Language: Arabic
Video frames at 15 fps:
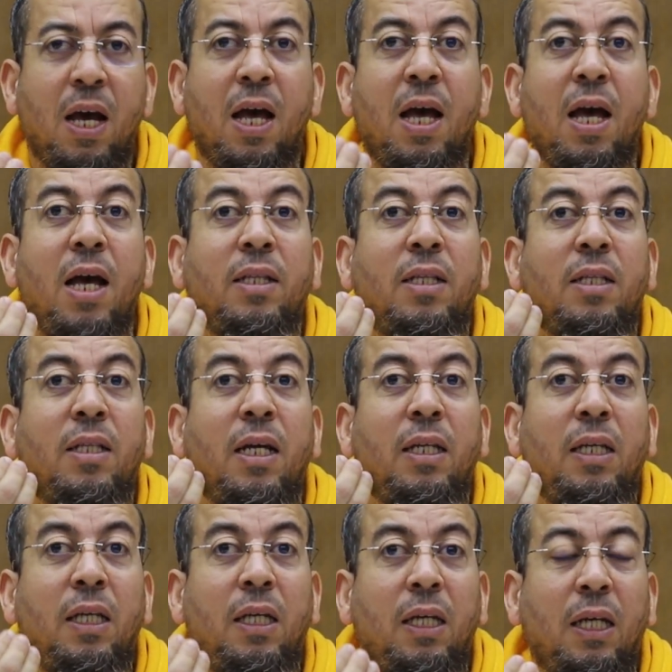هذا
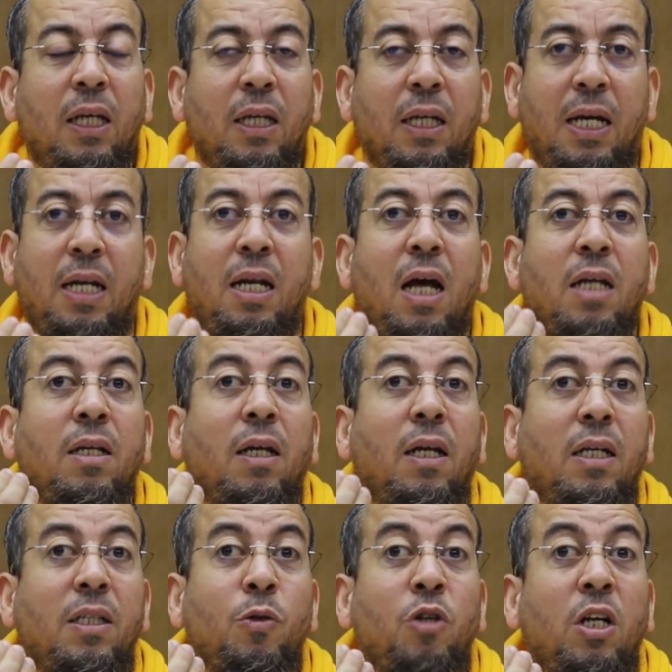دليل على ان
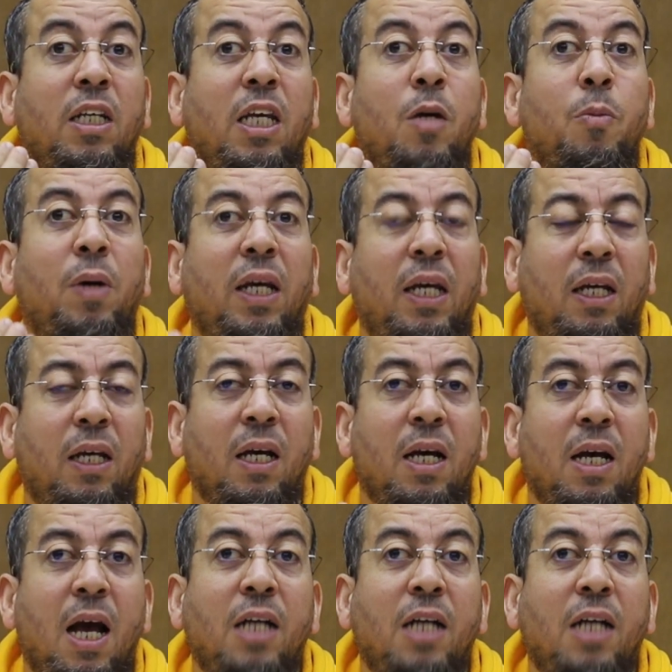الله عز وجل كيبغيك